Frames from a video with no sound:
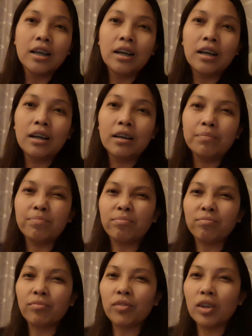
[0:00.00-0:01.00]
um,
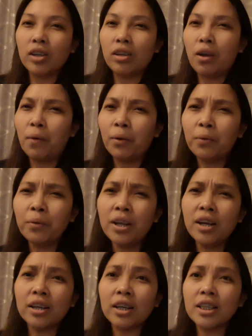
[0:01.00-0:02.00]
Ewan ko
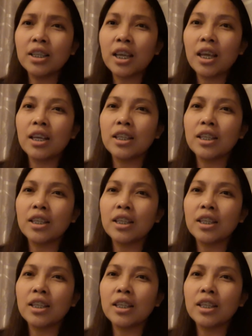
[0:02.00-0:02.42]
lang kasi